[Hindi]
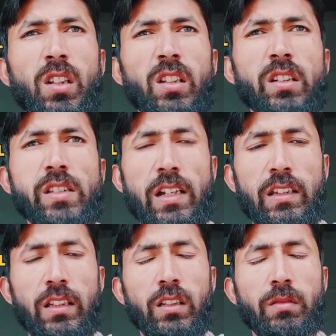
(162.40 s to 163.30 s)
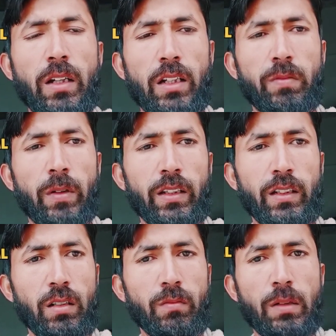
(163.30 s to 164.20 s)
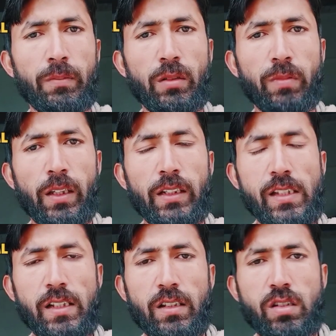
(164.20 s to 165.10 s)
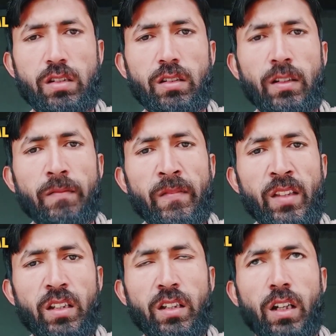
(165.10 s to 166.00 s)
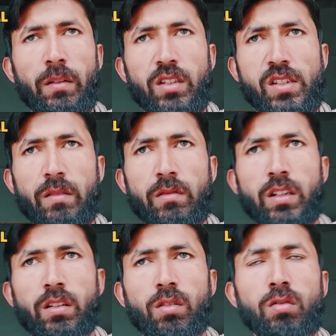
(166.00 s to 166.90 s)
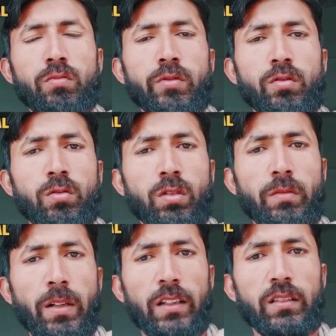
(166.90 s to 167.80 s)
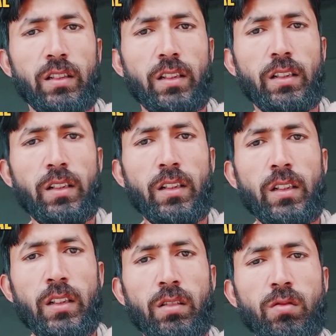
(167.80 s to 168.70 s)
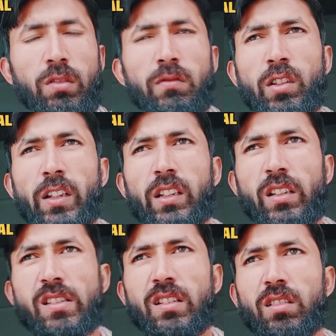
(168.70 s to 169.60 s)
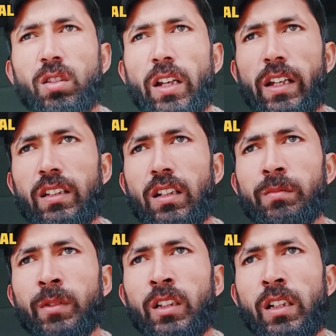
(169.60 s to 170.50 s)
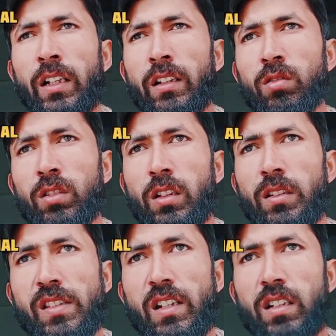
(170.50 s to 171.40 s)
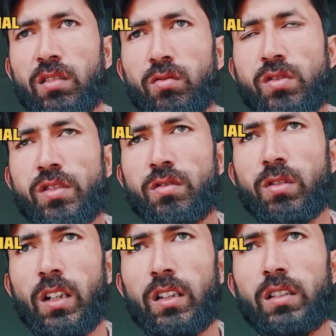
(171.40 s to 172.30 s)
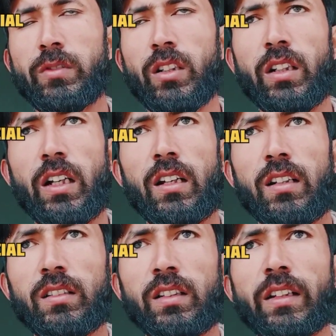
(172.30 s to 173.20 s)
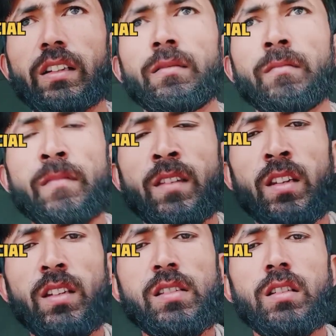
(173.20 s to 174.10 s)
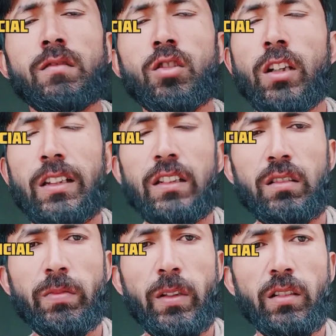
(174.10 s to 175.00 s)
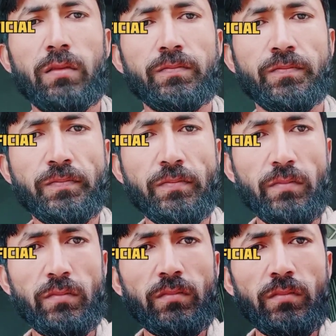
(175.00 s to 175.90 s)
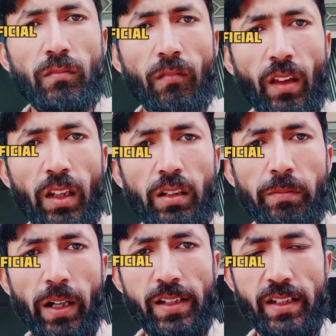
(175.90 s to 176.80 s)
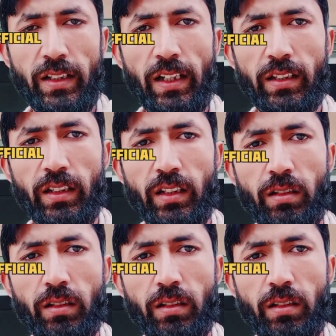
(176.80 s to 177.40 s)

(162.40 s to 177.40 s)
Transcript: ये नहीं चाहते कि हमारे भाई हम अपने भाई के साथ आमने सामने रूबरू होकर बात करें क्योंकि वो एक इज़्ज़त और एहतराम के दायरे होते हैं इंसान उन चीज़ों का अदब का ख्याल रखता है इसलिए वो कहते हैं कि भाई इन भाई से कह दें